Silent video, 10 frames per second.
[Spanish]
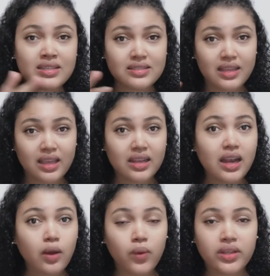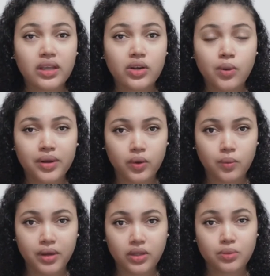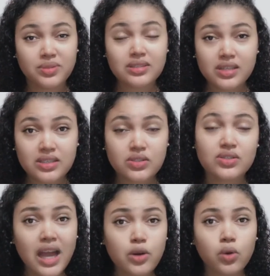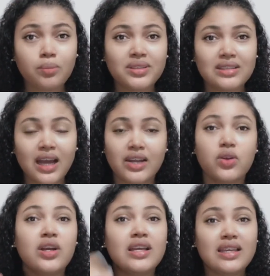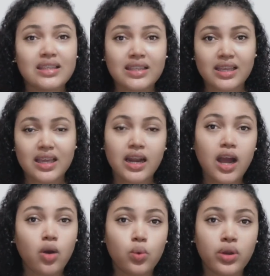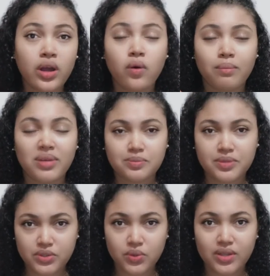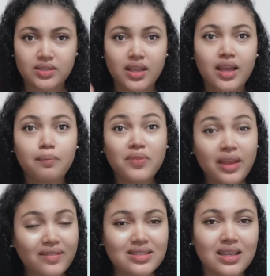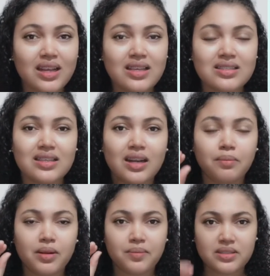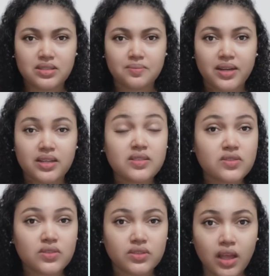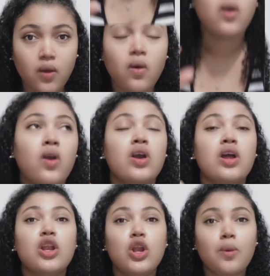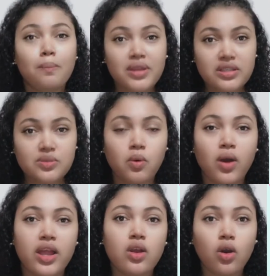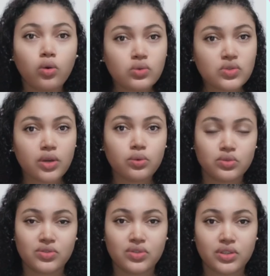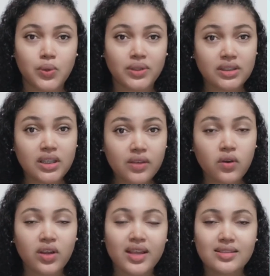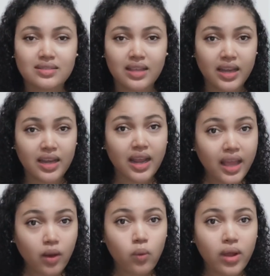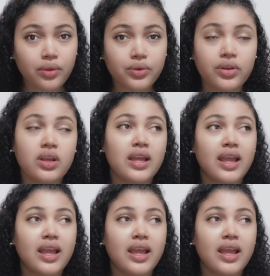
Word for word: seguir la cuenta arroba recuperando mis rizos, dejar un comentario y taguear a una o a más personas. Debes de ir a Instagram para participar en ese sorteo. Lo mismo hay un segundo sorteo activo que es en Ecuador